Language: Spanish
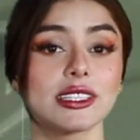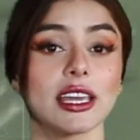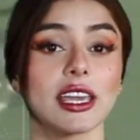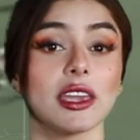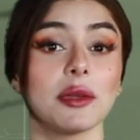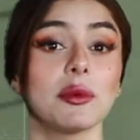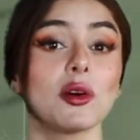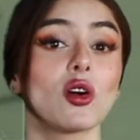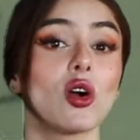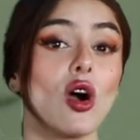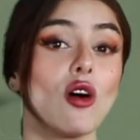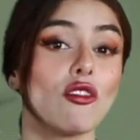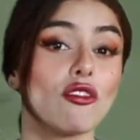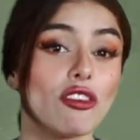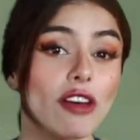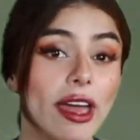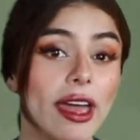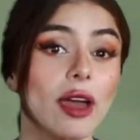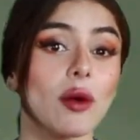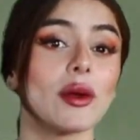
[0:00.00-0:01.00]
se equivocó
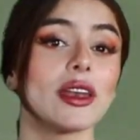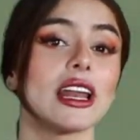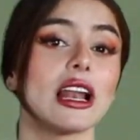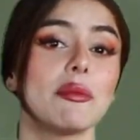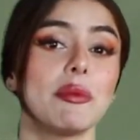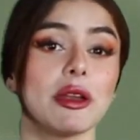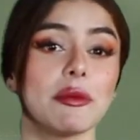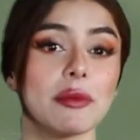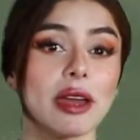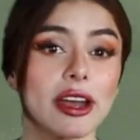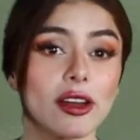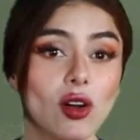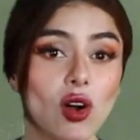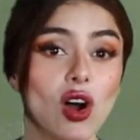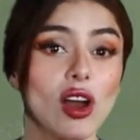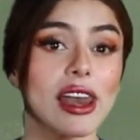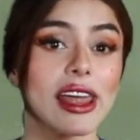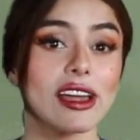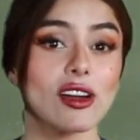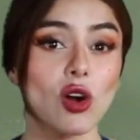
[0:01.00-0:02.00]
feo en el primer
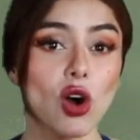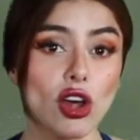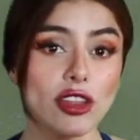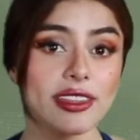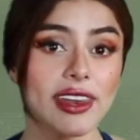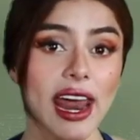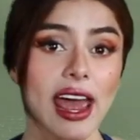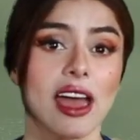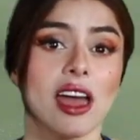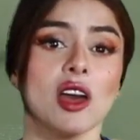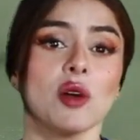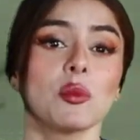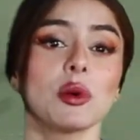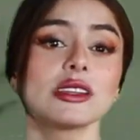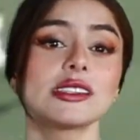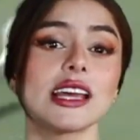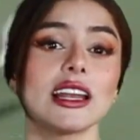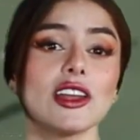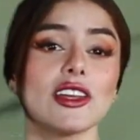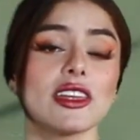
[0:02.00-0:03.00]
gol en contra,
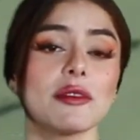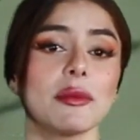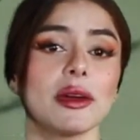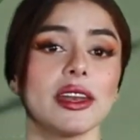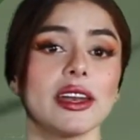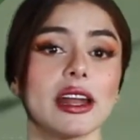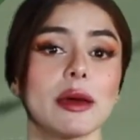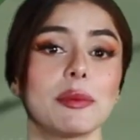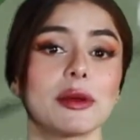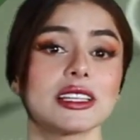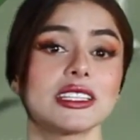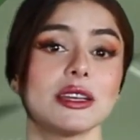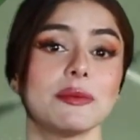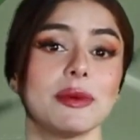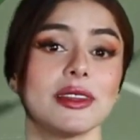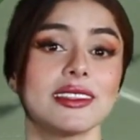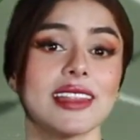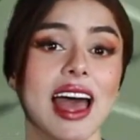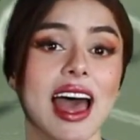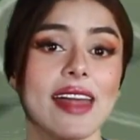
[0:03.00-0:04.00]
pues salió de manera
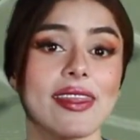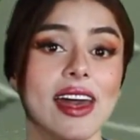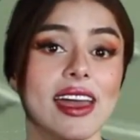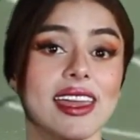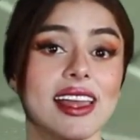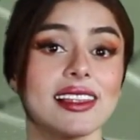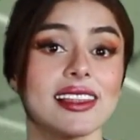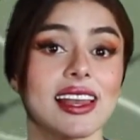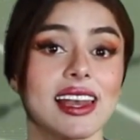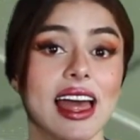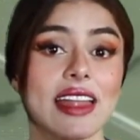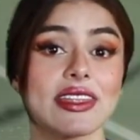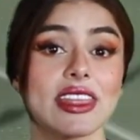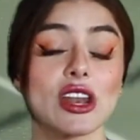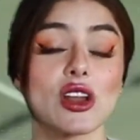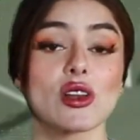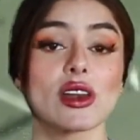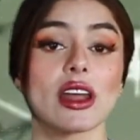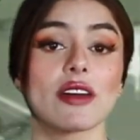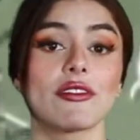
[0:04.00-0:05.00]
precipitada y el
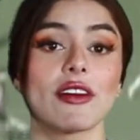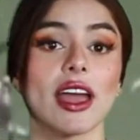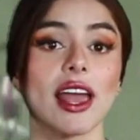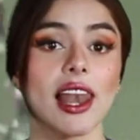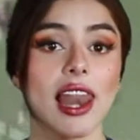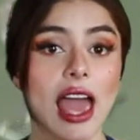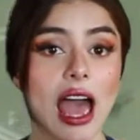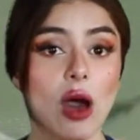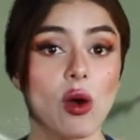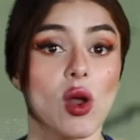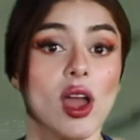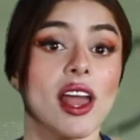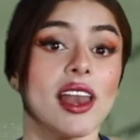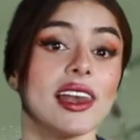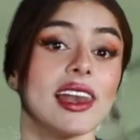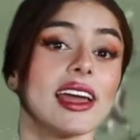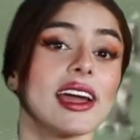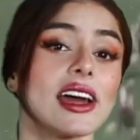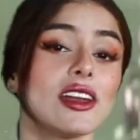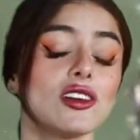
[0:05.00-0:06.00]
delantero Rafael Leao
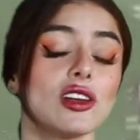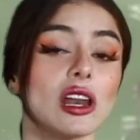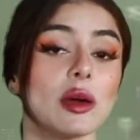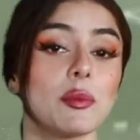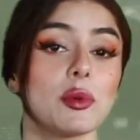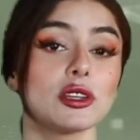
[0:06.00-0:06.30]
le ganó la